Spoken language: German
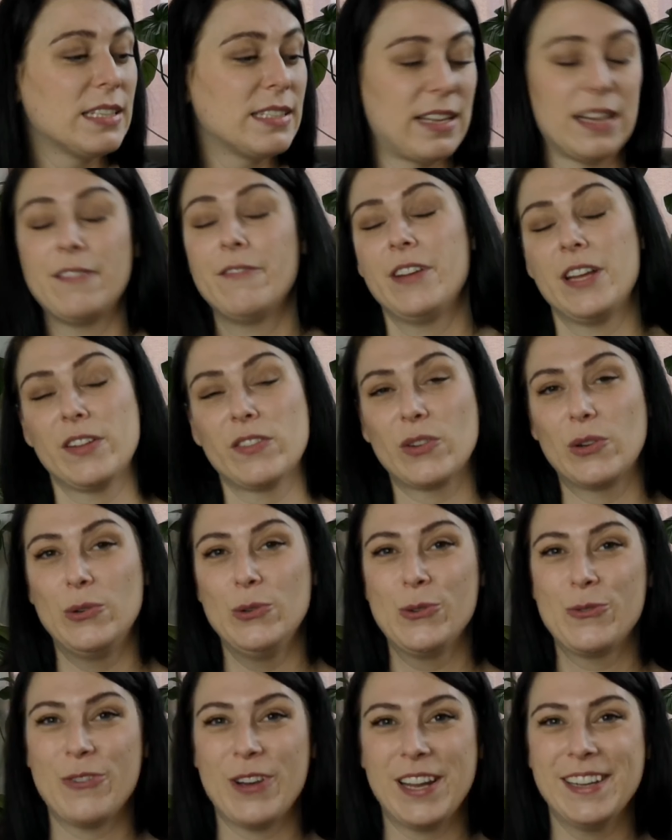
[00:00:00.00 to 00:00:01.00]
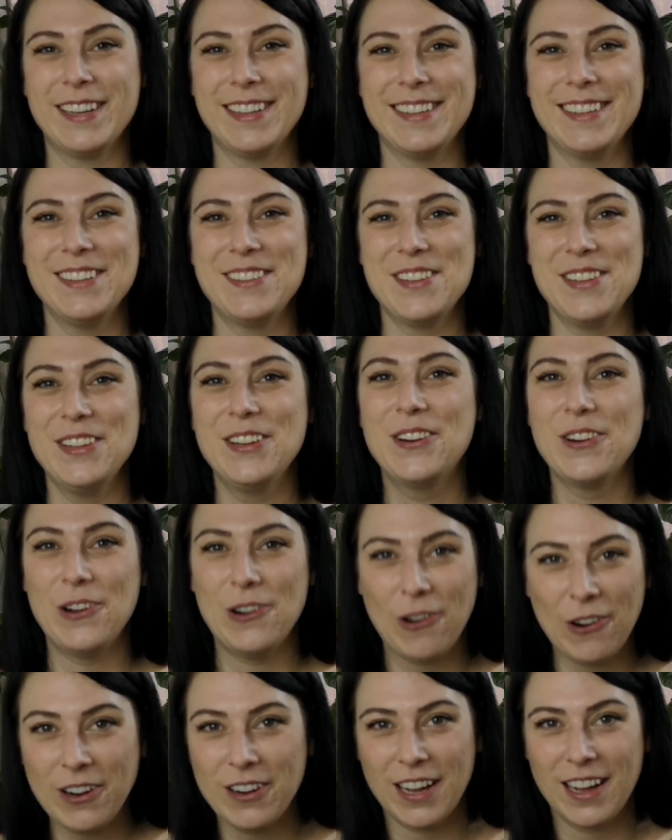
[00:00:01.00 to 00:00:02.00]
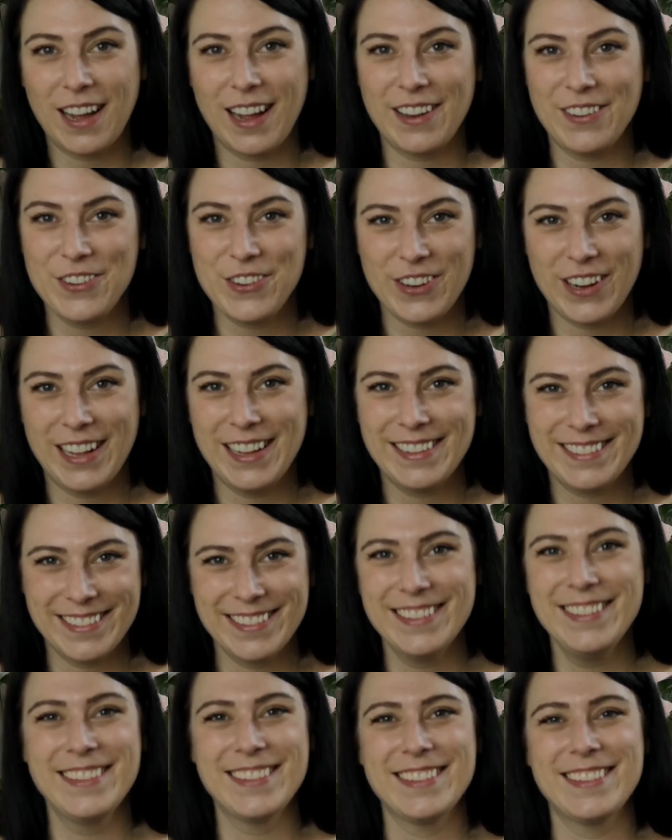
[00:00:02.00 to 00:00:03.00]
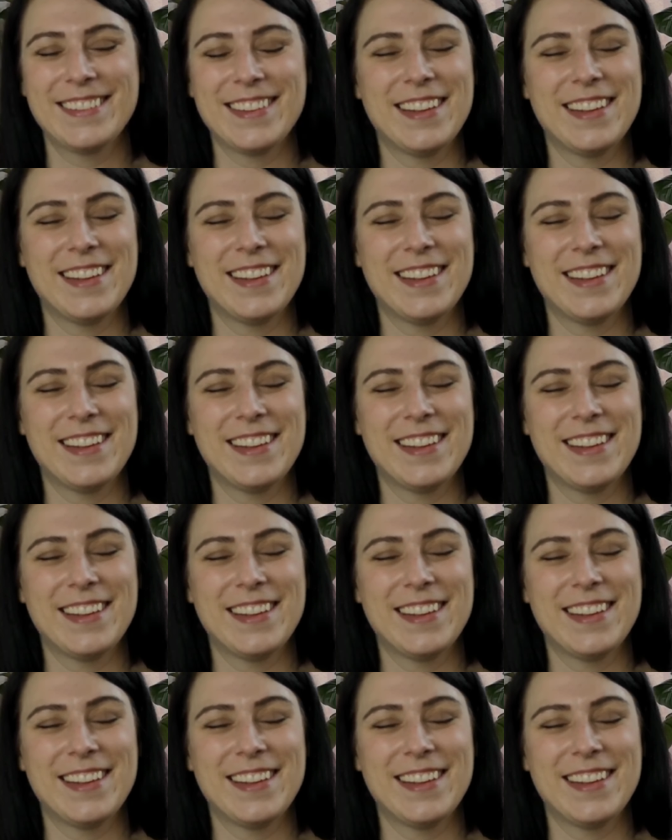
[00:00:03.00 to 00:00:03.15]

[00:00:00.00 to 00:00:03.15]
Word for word: dann wäre es klug, wenn ihr die Glocke anschaltet,